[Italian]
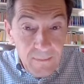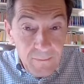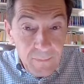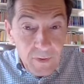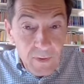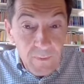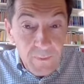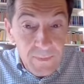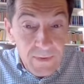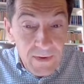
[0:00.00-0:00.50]
la
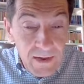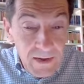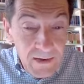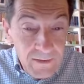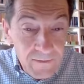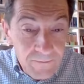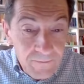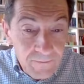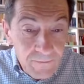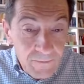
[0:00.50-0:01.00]

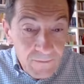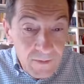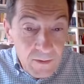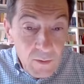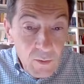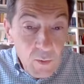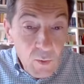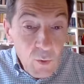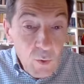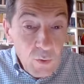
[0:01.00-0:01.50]
propria
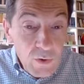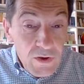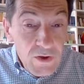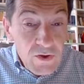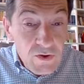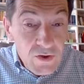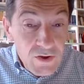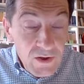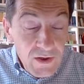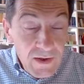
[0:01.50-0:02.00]

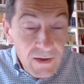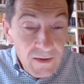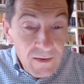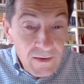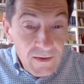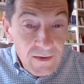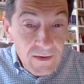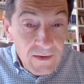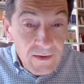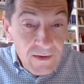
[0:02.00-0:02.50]
origine,
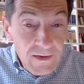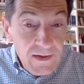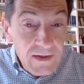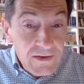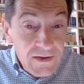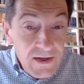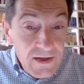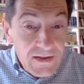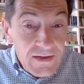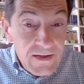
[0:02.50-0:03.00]

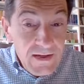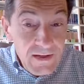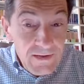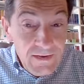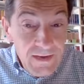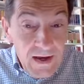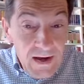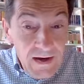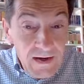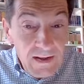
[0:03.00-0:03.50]
lasciarsi
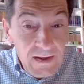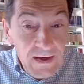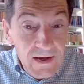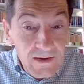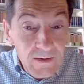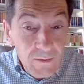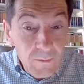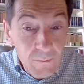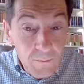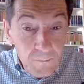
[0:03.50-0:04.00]
andare
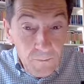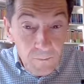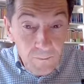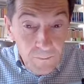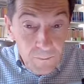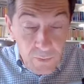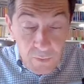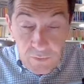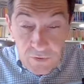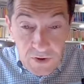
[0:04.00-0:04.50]
a
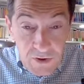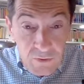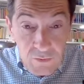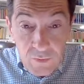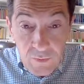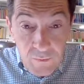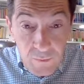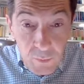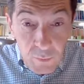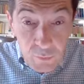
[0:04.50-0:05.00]

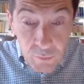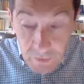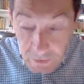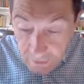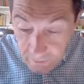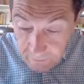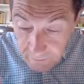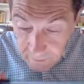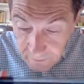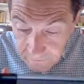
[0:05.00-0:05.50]
processo
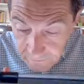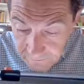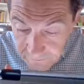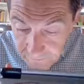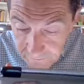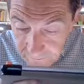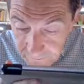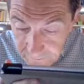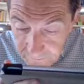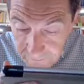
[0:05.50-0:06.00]
evolutivo
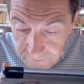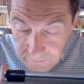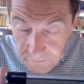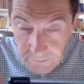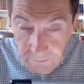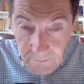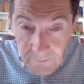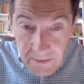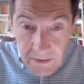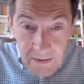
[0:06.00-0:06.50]

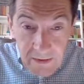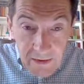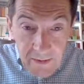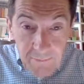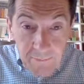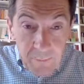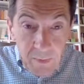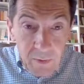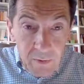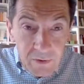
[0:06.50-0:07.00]

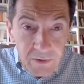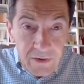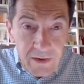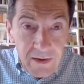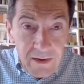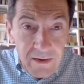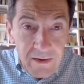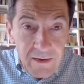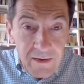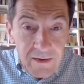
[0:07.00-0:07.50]
che
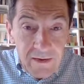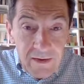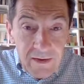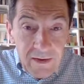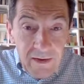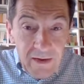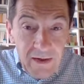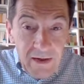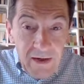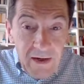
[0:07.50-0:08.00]
porta
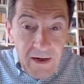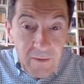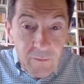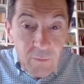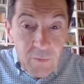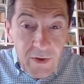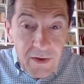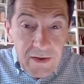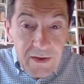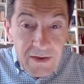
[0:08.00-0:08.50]
a
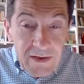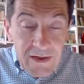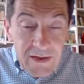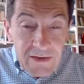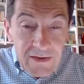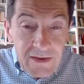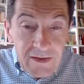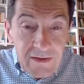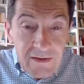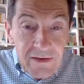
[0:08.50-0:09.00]
una
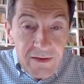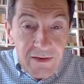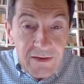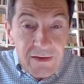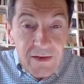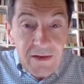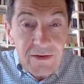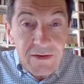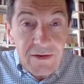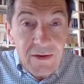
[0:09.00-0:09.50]
richiesta di
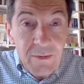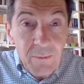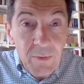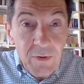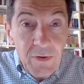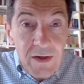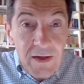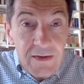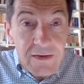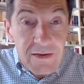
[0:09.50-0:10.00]

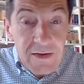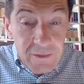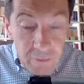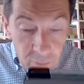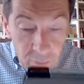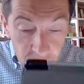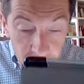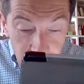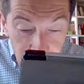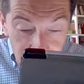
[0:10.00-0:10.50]
testimonianza
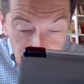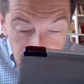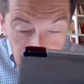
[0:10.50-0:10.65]
di un